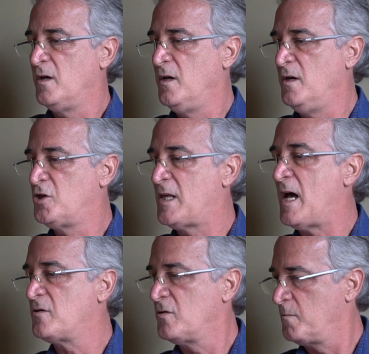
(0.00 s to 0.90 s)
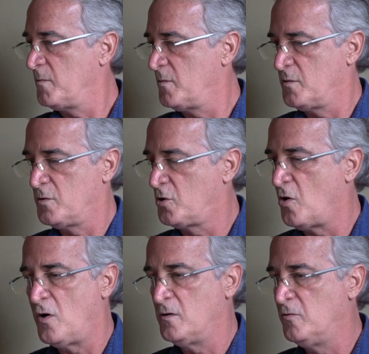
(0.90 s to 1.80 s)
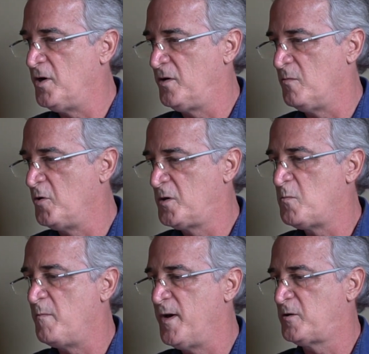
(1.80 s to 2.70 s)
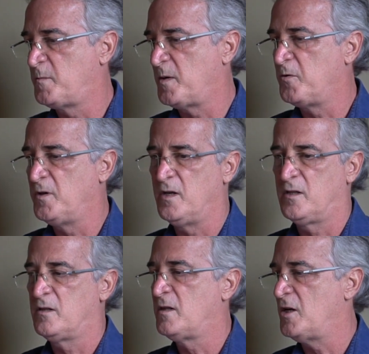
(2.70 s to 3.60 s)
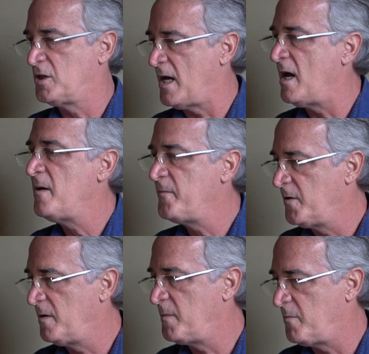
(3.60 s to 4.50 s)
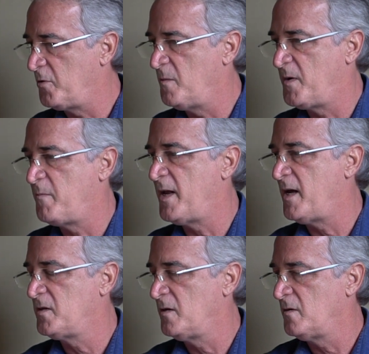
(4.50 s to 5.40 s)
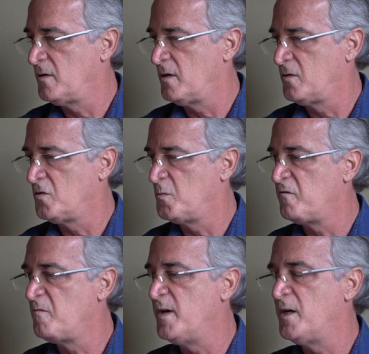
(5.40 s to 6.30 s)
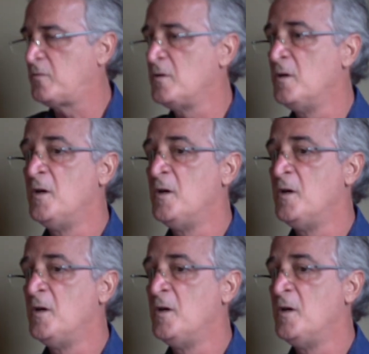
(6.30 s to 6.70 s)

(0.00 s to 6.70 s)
em estar só durante muitos momentos para poder testar, né, para poder preparar seus movimentos,